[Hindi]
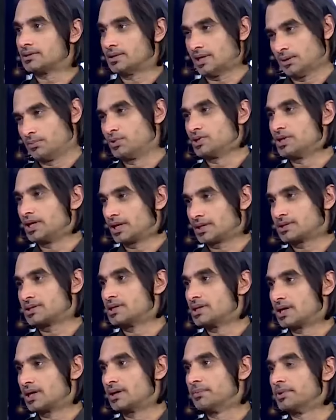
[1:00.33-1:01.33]
ये मुझे एक
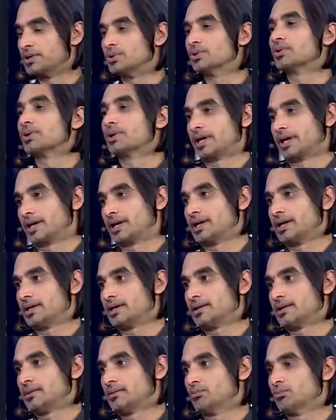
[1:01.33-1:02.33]
ज़िंदगी में दुख हम्म। रहेगा
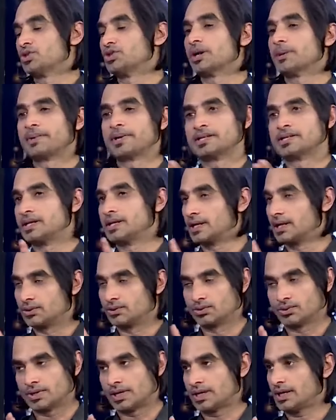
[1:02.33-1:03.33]
मुझे अपनी इंजरी का
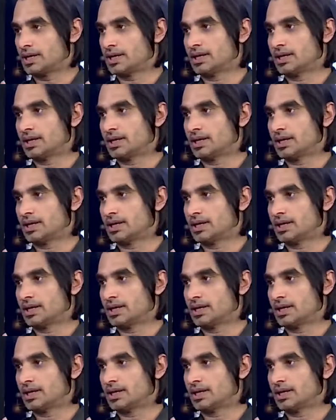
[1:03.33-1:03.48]
दुख नहीं